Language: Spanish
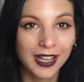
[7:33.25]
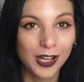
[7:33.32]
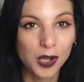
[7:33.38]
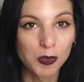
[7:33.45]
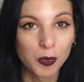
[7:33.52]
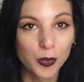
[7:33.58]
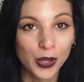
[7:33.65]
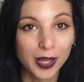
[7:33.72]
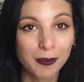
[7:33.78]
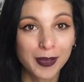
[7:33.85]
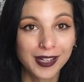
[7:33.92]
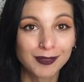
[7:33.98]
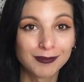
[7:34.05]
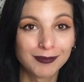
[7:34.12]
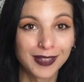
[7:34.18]
que como pueden
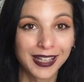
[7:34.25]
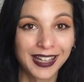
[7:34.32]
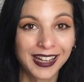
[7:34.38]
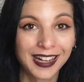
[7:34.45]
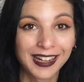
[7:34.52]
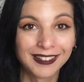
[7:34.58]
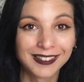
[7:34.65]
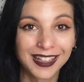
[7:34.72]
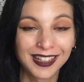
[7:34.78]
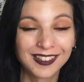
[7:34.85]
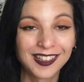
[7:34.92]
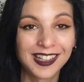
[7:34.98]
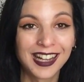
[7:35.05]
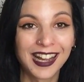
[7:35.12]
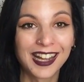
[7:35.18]
ver me
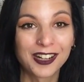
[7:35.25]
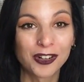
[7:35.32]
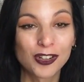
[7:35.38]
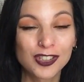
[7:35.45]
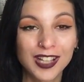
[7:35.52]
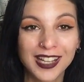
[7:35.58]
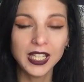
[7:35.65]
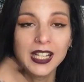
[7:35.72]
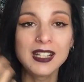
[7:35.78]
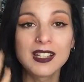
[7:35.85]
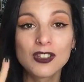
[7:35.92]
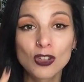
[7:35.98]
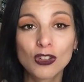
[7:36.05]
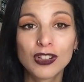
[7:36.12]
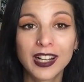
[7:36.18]
encantan las rosas. Y
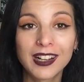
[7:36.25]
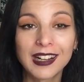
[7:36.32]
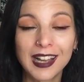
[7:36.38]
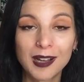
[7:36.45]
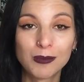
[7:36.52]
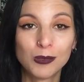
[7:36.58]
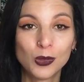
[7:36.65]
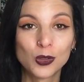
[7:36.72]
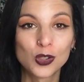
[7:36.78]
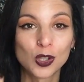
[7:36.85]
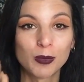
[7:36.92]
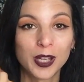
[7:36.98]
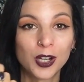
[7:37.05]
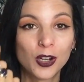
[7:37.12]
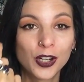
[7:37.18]
si son negras,
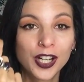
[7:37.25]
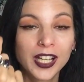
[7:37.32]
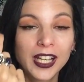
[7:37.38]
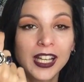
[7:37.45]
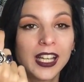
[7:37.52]
mucho mejor.